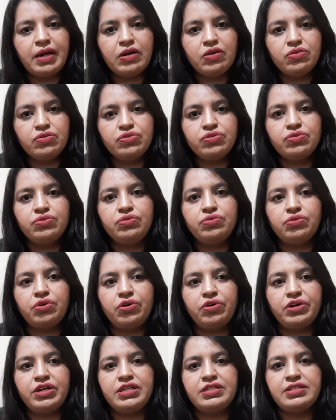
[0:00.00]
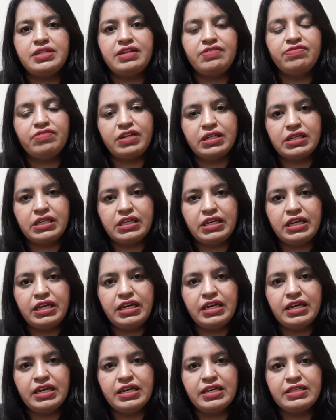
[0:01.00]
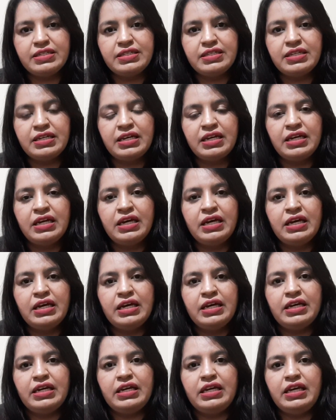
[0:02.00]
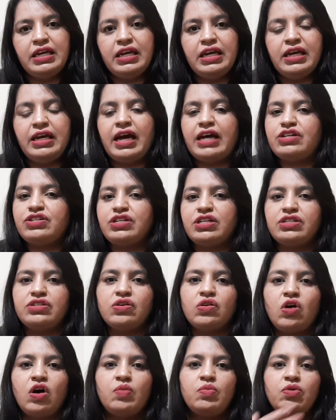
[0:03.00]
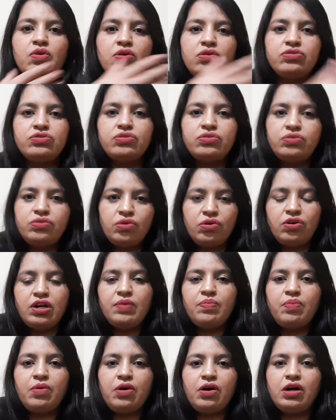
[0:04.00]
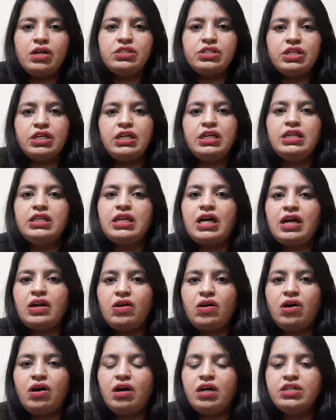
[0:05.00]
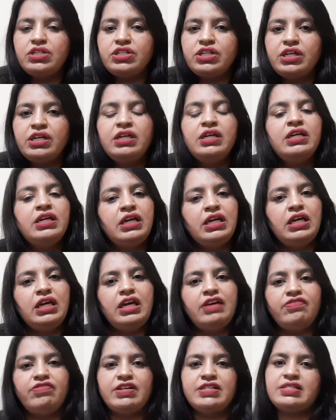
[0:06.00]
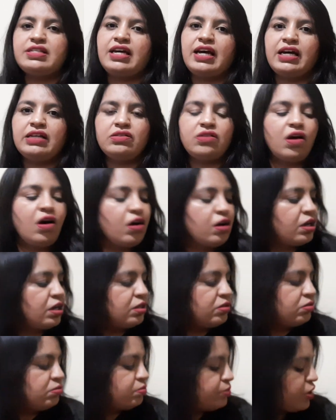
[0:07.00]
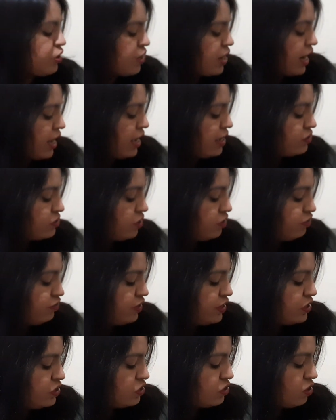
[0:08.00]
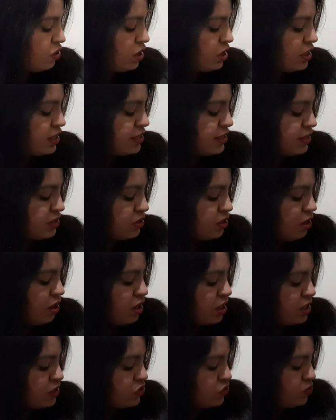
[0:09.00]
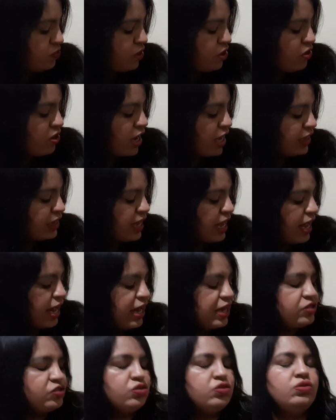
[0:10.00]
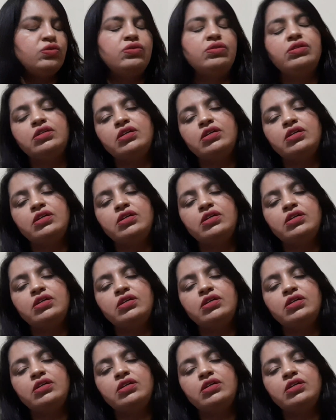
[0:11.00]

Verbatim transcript: consultoras e franquias. E a gente, como consultora, pode ir na loja e fazer a troca. No meu caso, eu fiz todas as trocas no meu cadastro